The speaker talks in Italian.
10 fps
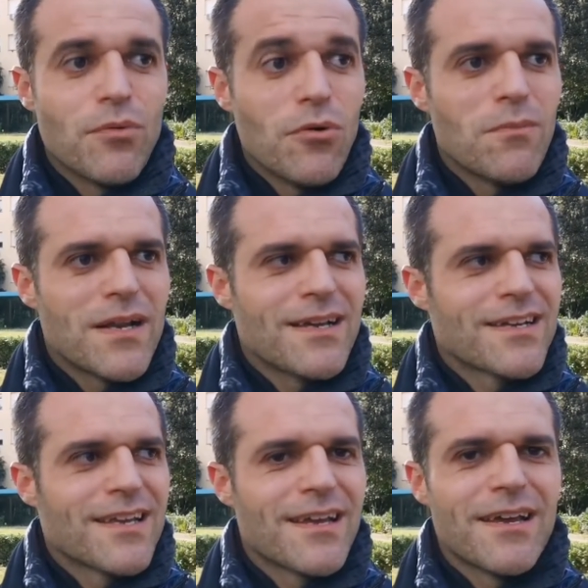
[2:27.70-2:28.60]
pullman
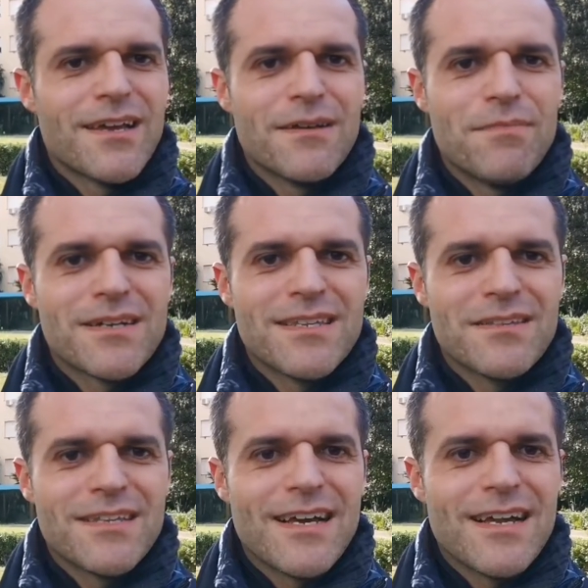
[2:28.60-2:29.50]
anche
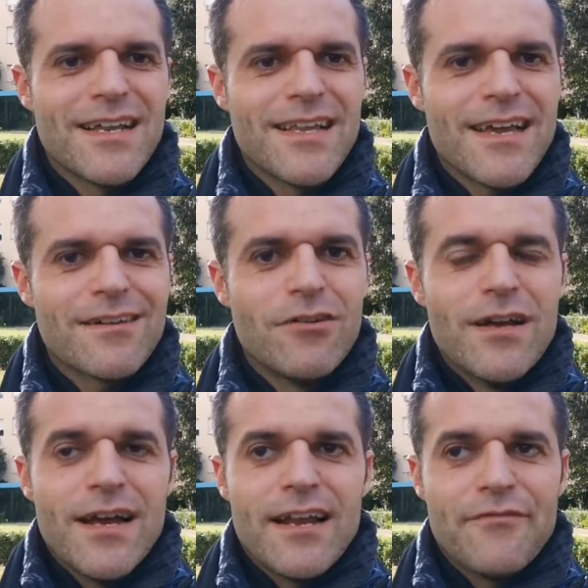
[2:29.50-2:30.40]
partiti da Alghero,
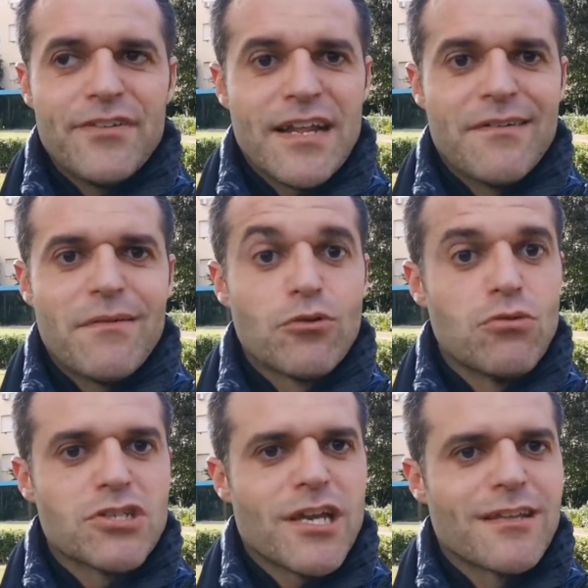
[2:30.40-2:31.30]
alla fine eravamo
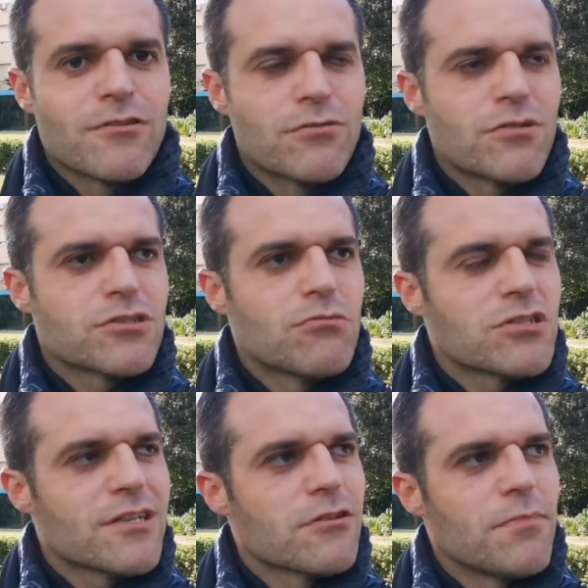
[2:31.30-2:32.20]
200,
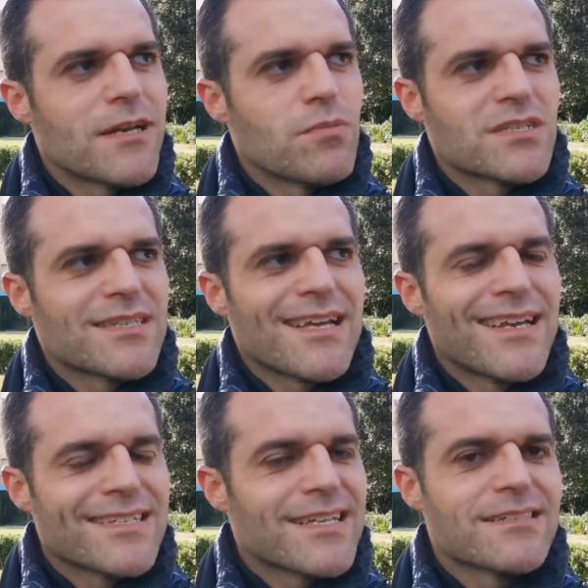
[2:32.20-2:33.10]
200 per
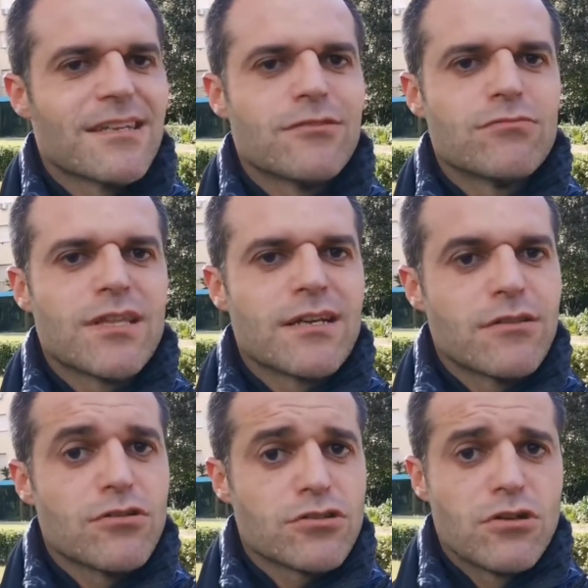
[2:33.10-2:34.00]
rappresentare le stanze di un
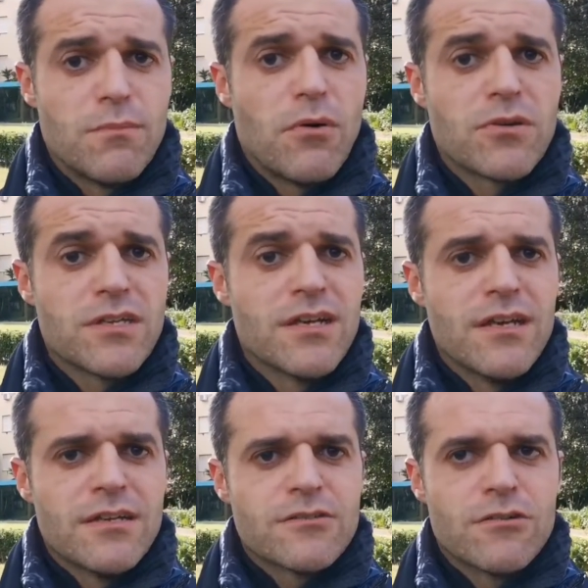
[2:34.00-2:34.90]
territorio sono pochi,
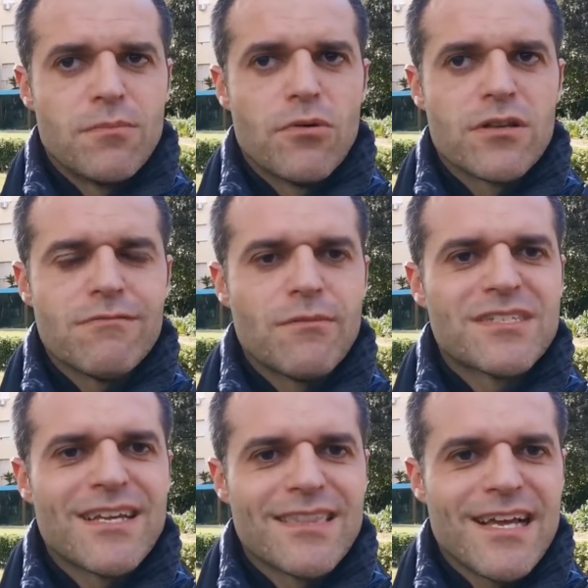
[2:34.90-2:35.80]
sono pochi, dobbiamo
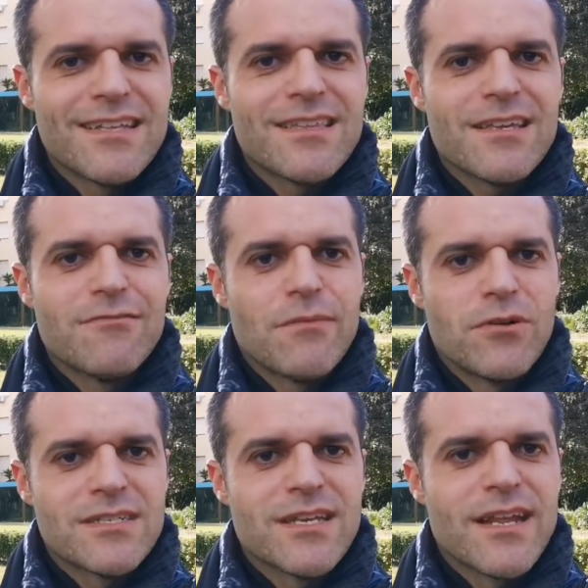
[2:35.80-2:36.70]
essere tanti e
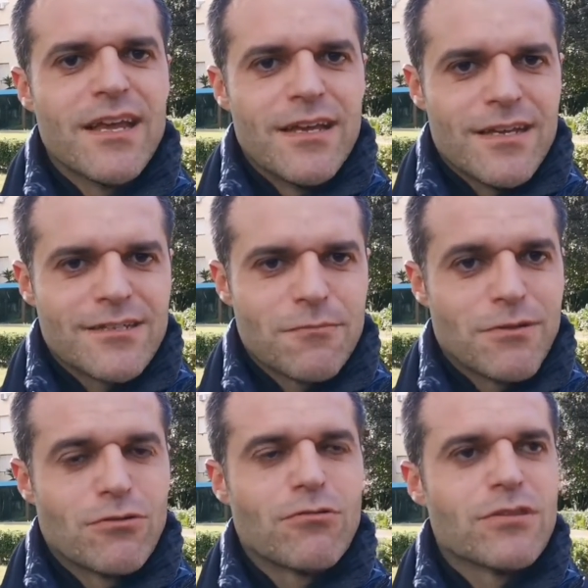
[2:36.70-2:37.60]
dobbiamo essere
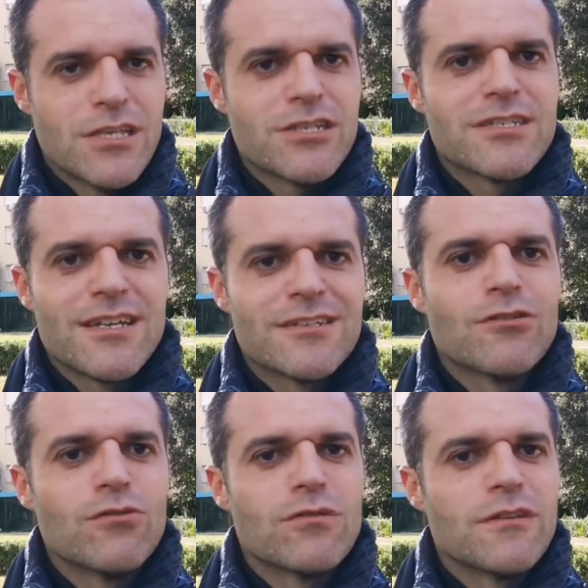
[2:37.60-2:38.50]
soprattutto decisi e
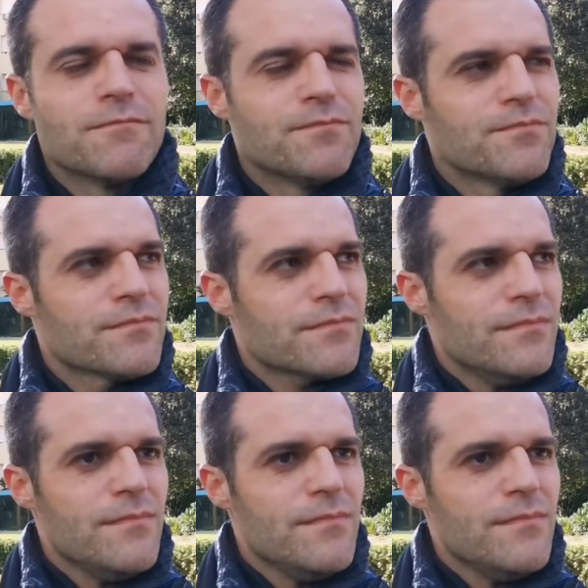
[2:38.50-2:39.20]
risoluti.